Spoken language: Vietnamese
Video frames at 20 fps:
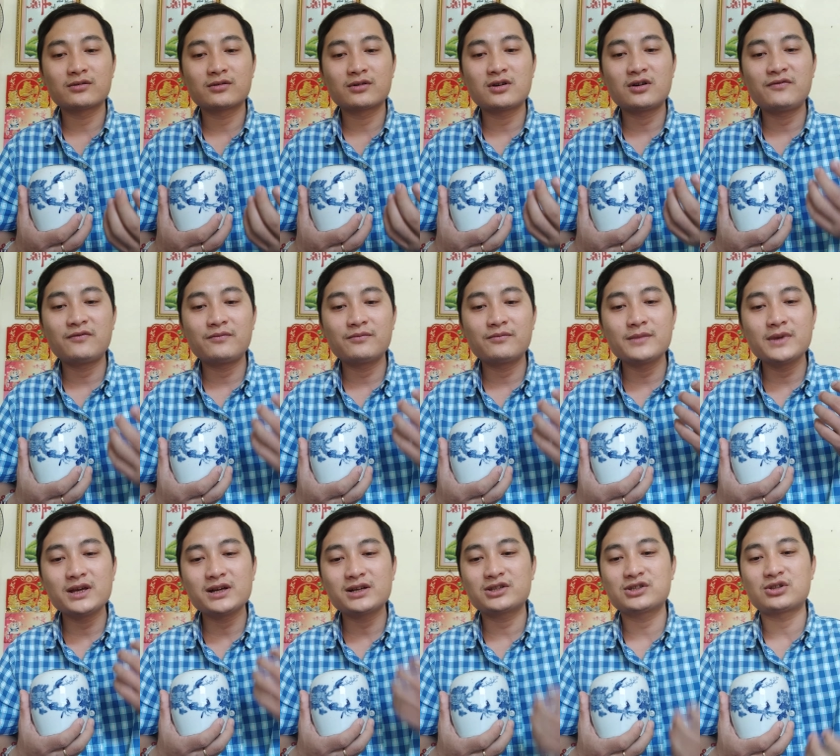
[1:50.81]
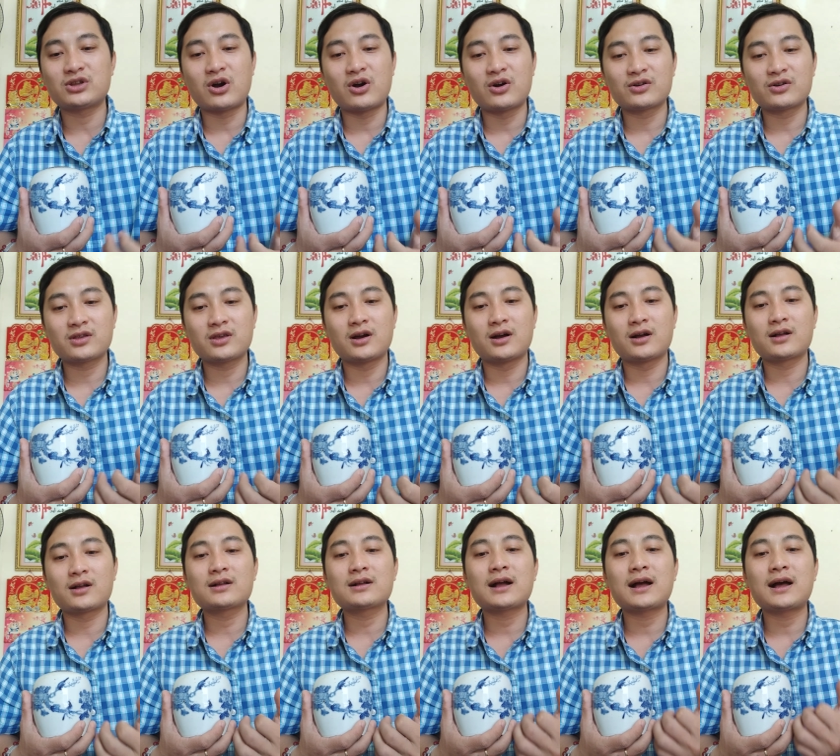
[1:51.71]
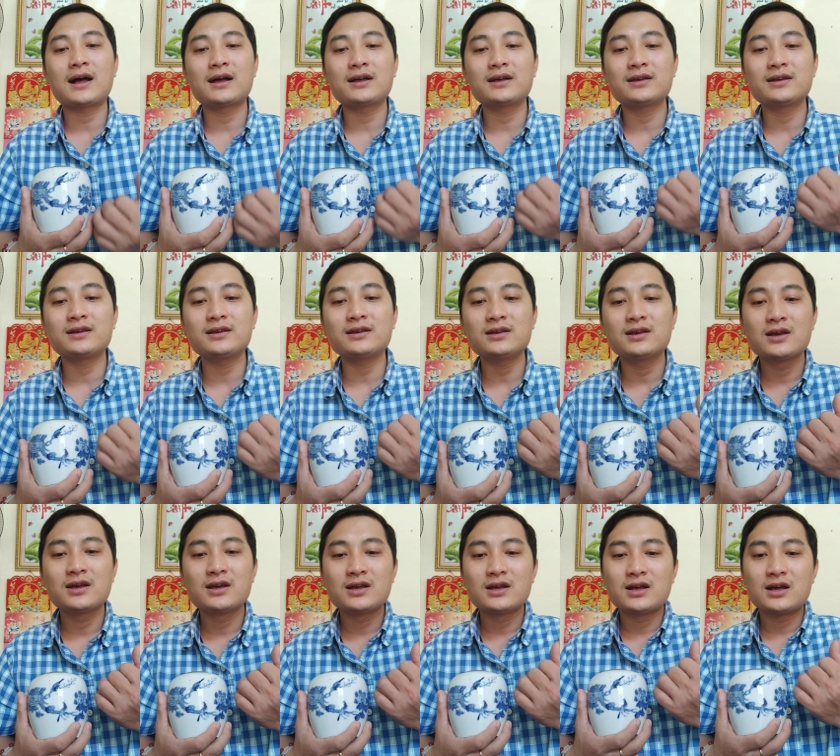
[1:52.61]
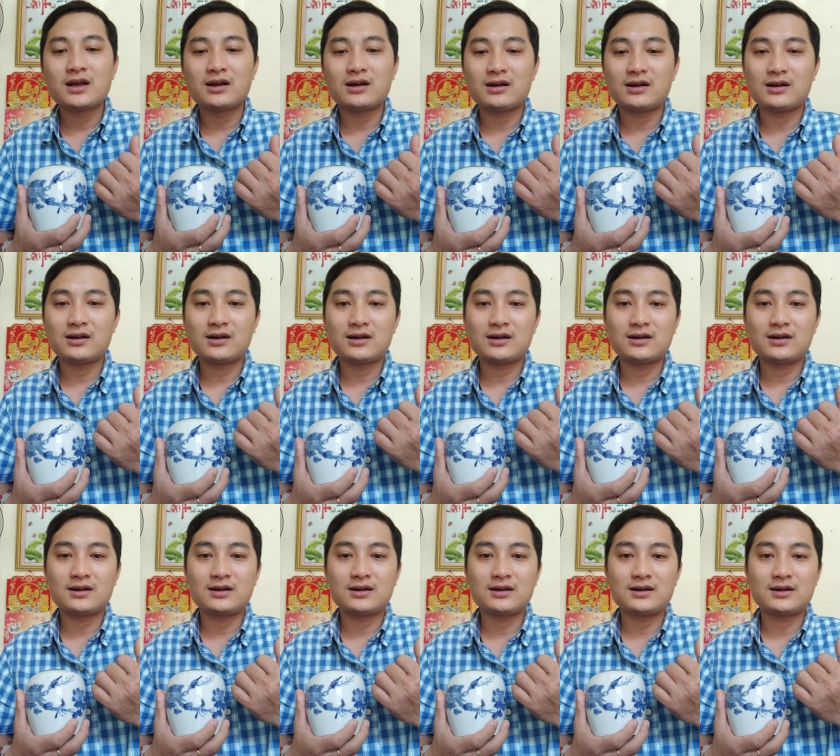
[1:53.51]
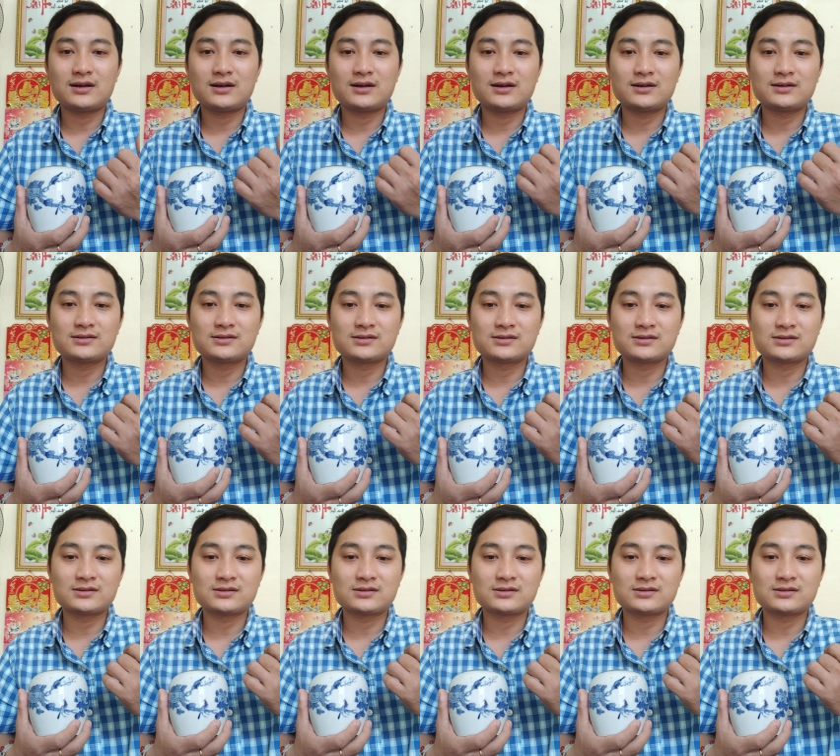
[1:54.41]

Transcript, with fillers: nó biết chọn những cái uh,